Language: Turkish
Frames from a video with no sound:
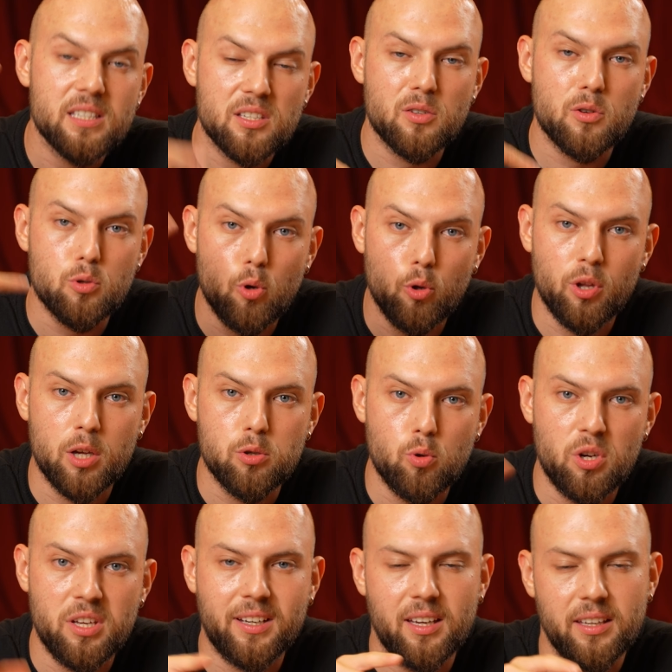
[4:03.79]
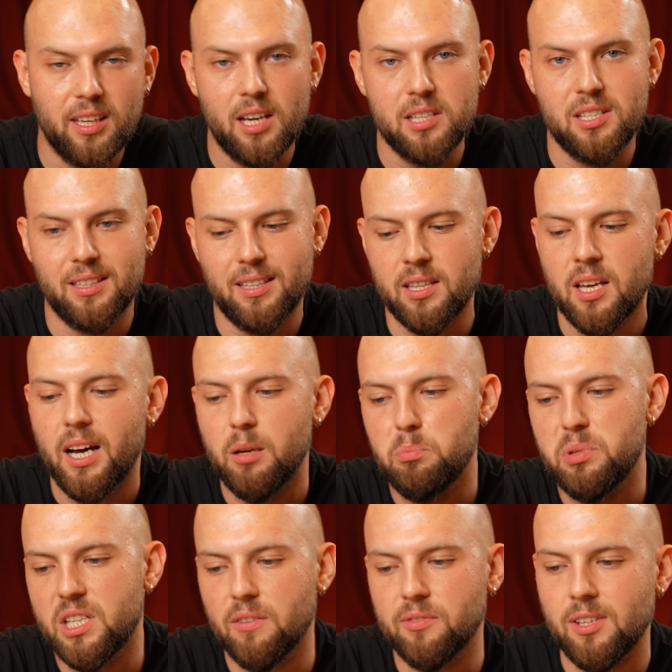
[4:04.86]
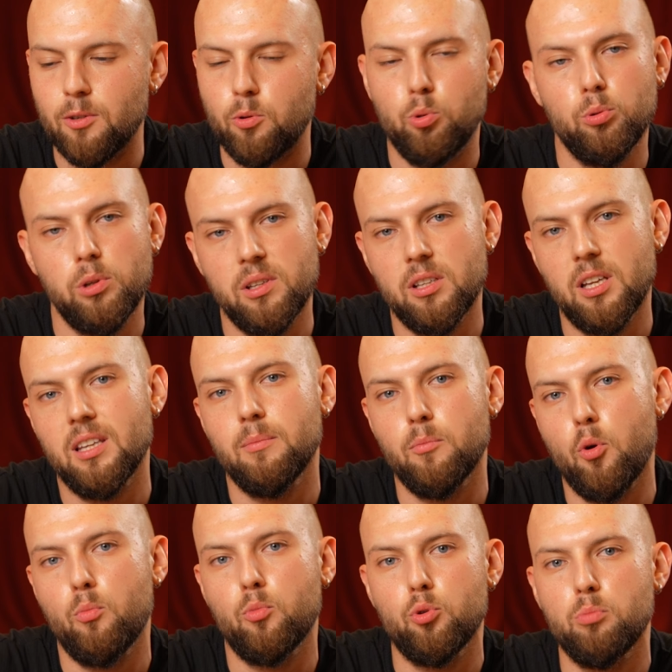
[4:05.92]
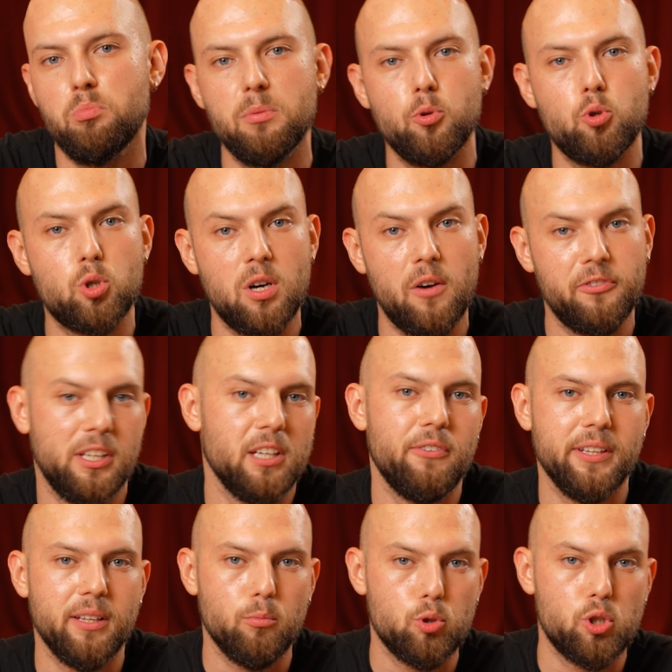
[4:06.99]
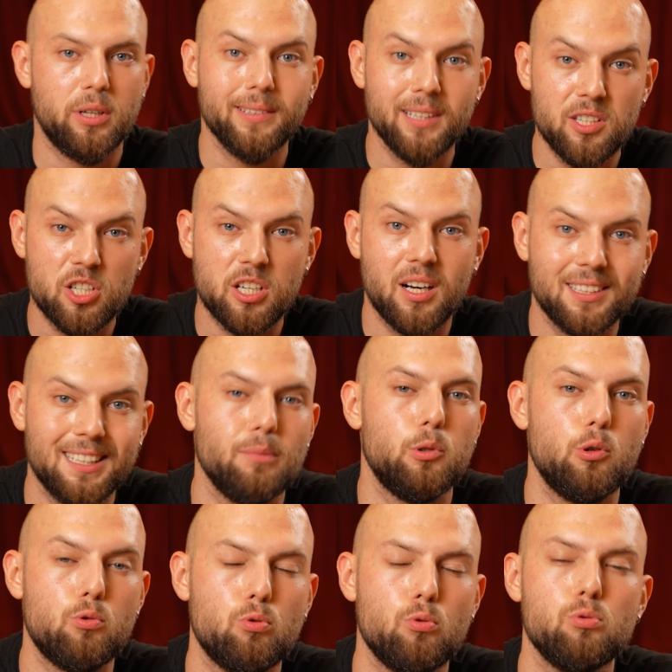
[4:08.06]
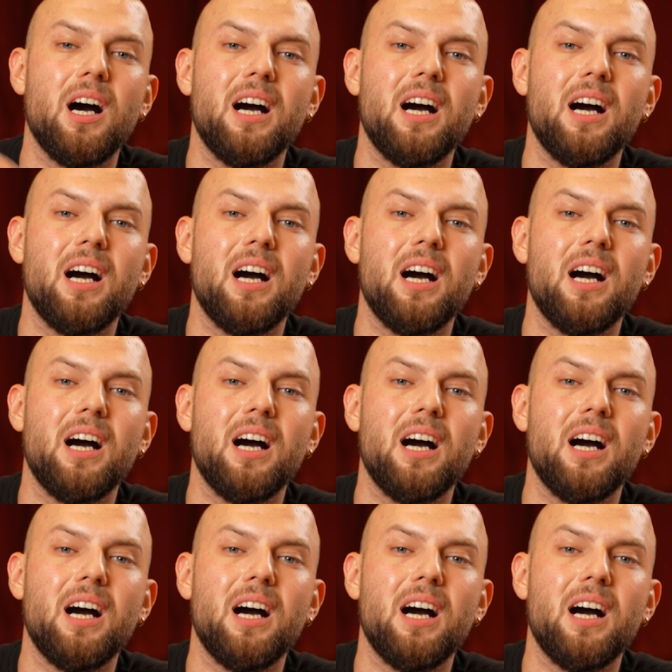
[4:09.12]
Saçınızı ondan sonra yıkayın. Gerçekten hani bir haftalık kullanım ömrünü bir buçuk haftaya falan bu şekilde çıkartabiliyorsunuz.